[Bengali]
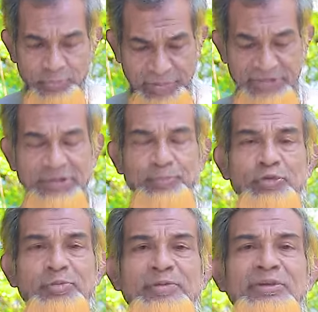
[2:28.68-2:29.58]
ফার্স্টেই
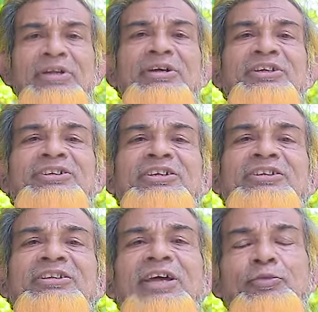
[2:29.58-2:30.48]
প্রথম আমরা
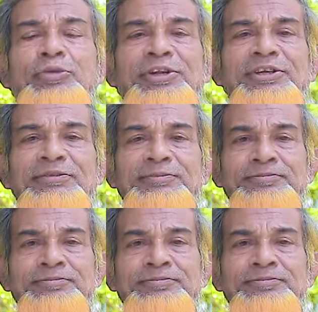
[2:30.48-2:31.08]
নিঃশ্বাসটা ত্যাগ করে নেই